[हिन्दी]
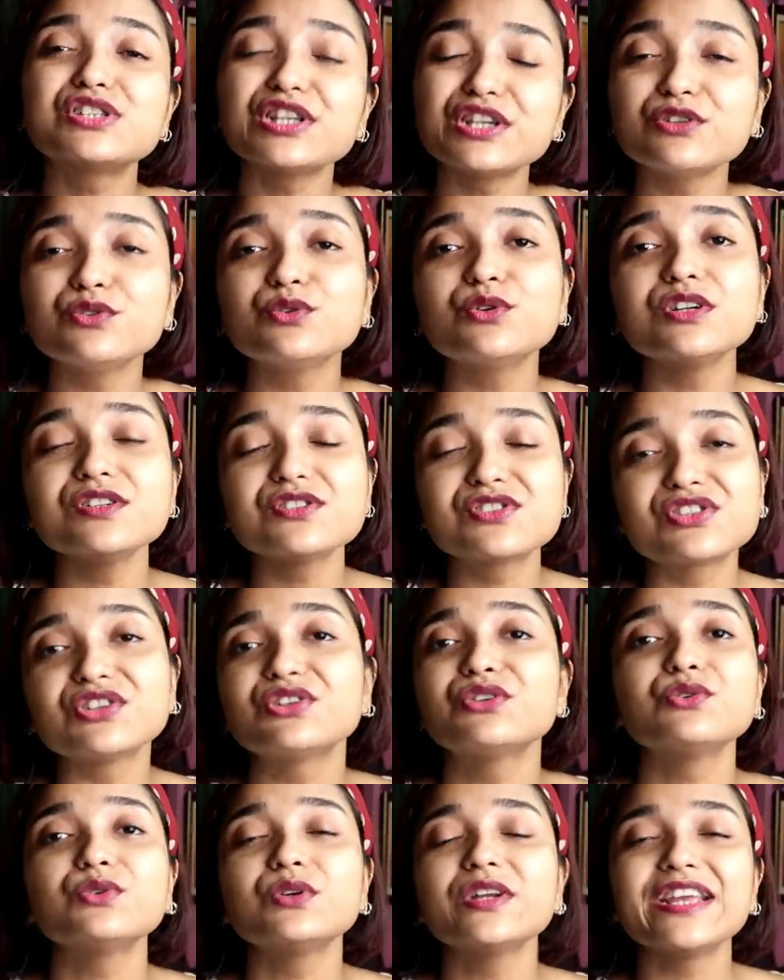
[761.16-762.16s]
ज़रूर
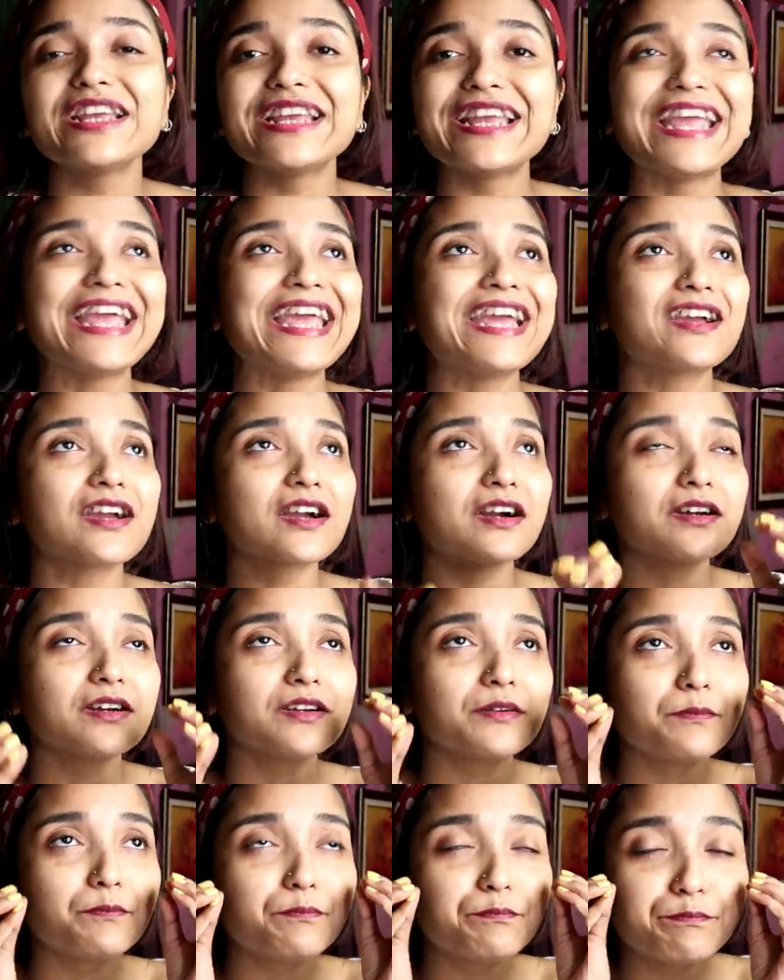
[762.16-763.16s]
ज़रूर एक
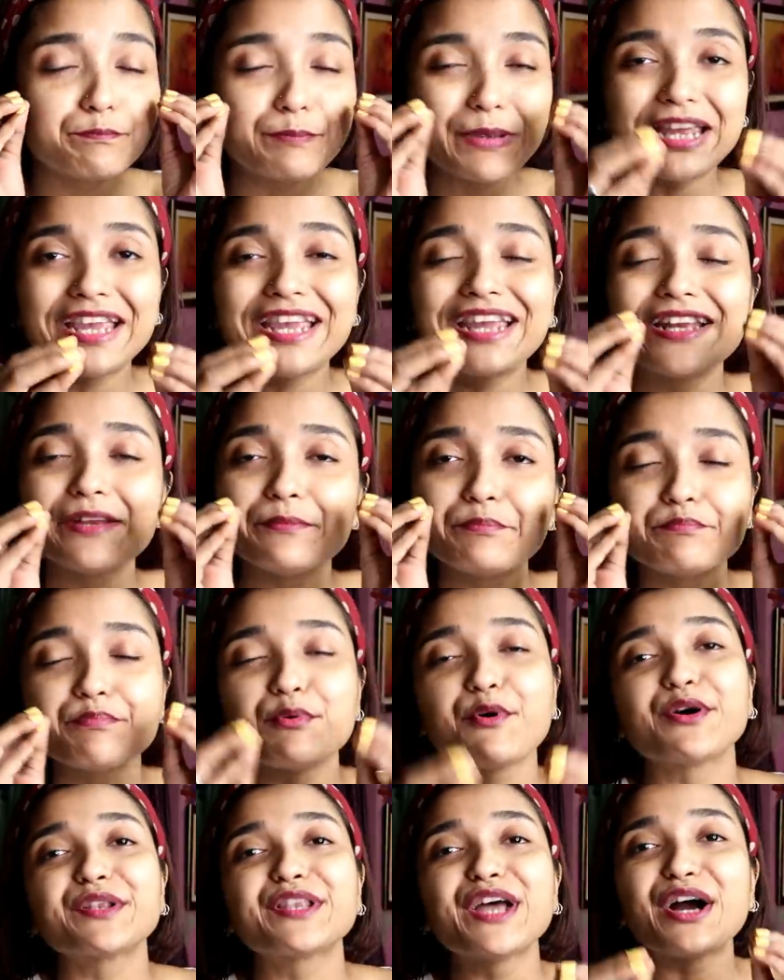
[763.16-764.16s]
पेड़
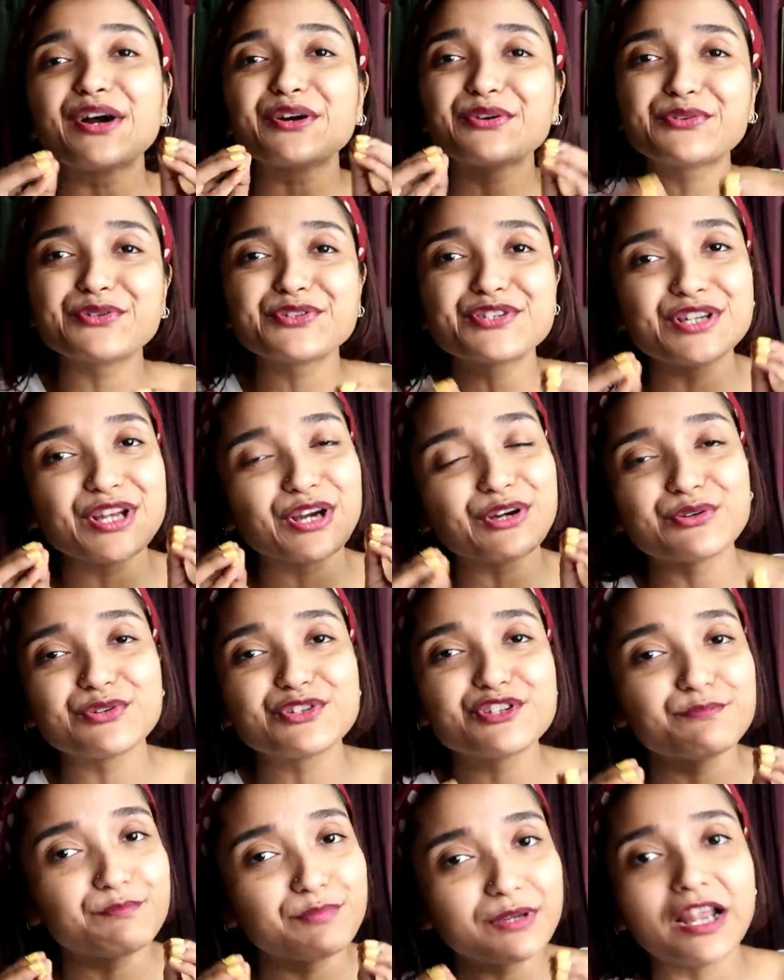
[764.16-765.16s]
पौधा कुछ ना
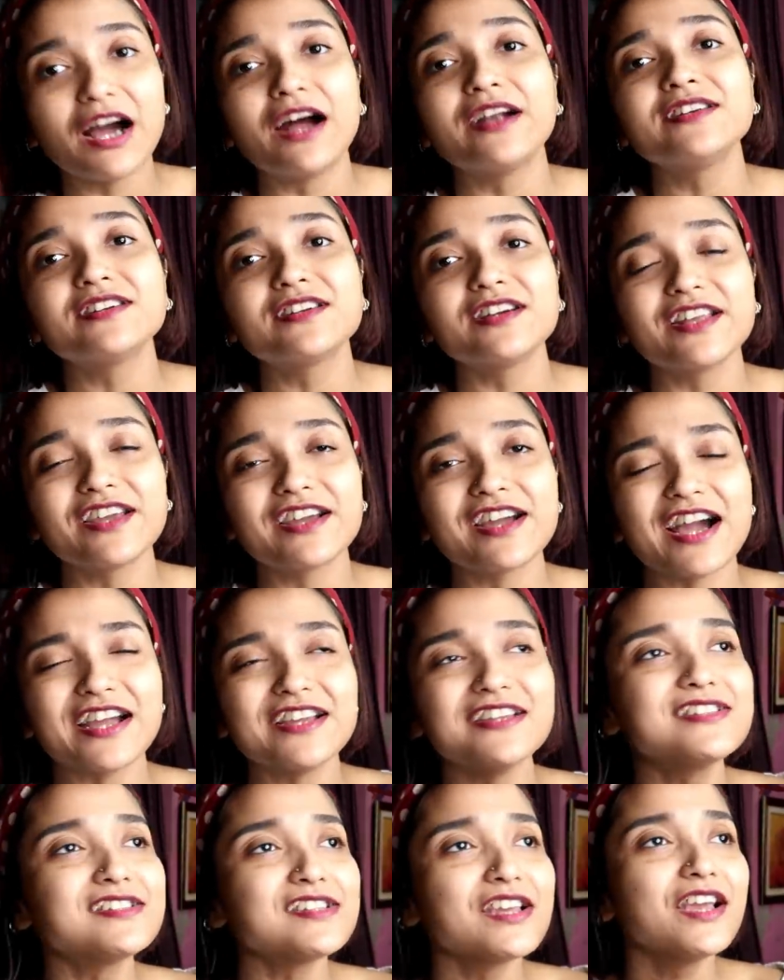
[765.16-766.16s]
कुछ प्लांट करें
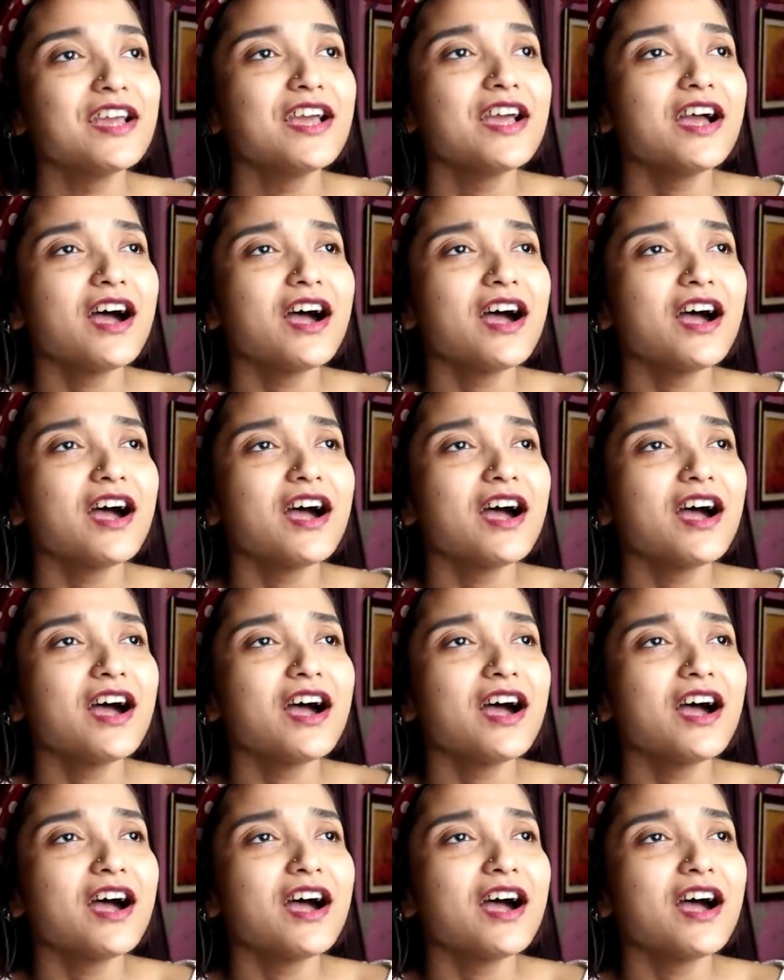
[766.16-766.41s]
गाइस